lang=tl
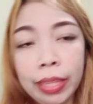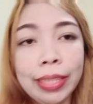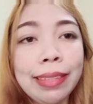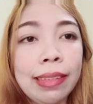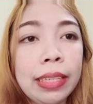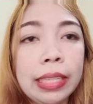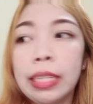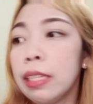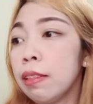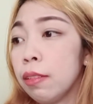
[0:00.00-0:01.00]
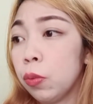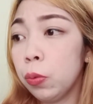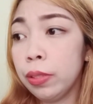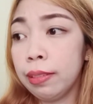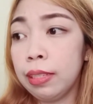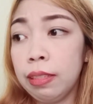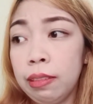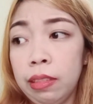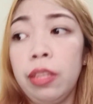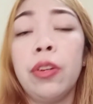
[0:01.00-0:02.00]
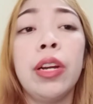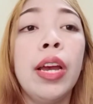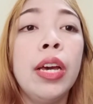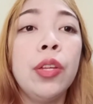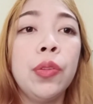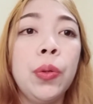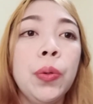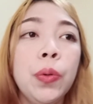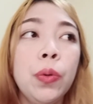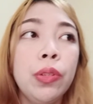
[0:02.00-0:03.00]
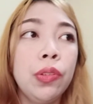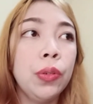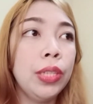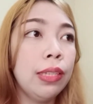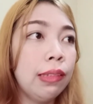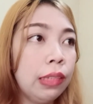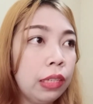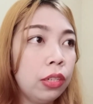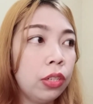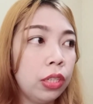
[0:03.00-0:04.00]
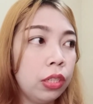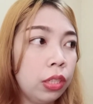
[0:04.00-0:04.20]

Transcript: Next natin is goals this year. So, yung goals ko this year is